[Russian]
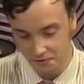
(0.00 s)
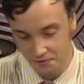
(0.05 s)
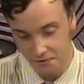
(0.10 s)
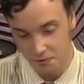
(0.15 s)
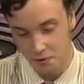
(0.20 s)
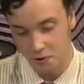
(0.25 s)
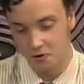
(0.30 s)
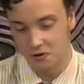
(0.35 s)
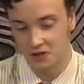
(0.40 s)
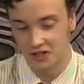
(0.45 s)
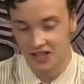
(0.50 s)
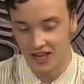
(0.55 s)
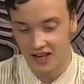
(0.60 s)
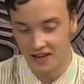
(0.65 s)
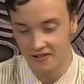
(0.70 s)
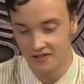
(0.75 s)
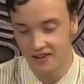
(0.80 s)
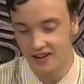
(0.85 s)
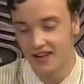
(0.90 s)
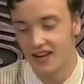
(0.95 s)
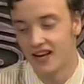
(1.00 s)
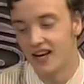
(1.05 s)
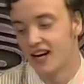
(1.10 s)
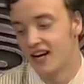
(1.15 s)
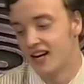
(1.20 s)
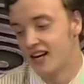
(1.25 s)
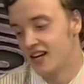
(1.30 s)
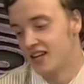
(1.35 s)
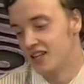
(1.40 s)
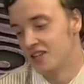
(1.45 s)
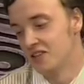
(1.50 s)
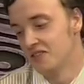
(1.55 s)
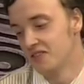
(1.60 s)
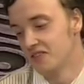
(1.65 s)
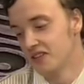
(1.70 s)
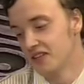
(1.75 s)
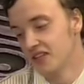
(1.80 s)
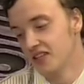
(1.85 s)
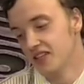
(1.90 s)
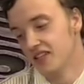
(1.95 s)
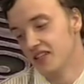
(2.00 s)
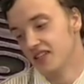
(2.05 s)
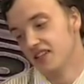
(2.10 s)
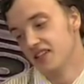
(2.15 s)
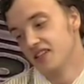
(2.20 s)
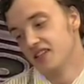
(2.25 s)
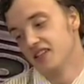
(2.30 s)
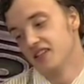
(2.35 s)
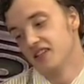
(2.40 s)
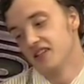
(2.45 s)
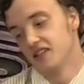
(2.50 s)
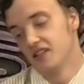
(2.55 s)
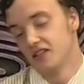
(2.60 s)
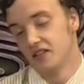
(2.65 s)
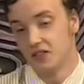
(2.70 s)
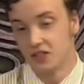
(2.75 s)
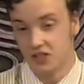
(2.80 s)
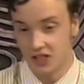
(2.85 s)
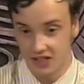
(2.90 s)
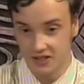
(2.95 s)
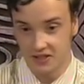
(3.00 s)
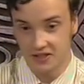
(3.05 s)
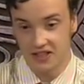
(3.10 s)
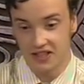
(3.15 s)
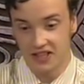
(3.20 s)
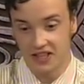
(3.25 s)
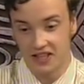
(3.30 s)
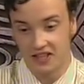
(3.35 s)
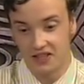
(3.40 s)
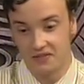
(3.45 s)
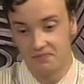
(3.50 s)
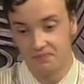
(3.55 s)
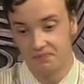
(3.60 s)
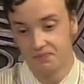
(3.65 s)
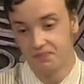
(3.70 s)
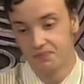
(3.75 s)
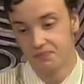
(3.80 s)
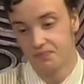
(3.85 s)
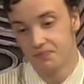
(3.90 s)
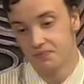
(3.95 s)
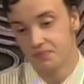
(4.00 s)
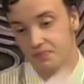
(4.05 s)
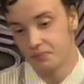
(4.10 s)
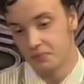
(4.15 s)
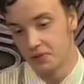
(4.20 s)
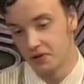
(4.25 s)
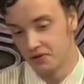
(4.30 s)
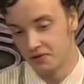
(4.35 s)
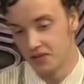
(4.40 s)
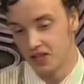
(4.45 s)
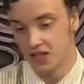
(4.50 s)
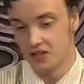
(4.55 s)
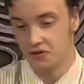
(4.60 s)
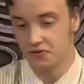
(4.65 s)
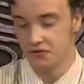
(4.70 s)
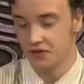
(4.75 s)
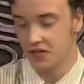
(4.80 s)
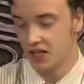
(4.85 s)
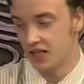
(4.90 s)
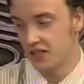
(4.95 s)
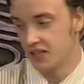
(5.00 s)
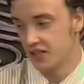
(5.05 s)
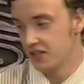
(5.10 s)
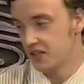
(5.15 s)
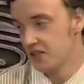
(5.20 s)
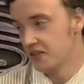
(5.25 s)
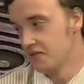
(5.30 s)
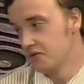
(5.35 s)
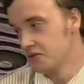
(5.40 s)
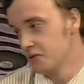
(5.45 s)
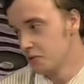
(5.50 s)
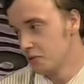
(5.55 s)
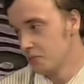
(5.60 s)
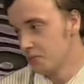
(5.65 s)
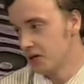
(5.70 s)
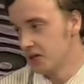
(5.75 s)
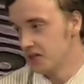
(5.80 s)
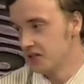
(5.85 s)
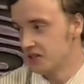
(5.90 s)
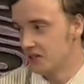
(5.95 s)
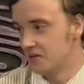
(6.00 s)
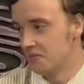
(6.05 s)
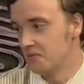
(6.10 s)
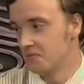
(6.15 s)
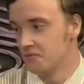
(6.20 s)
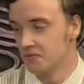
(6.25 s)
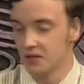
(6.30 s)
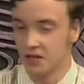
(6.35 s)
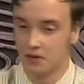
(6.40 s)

в Кохлоярве, а часто я появляюсь в Таллине и выступаю там.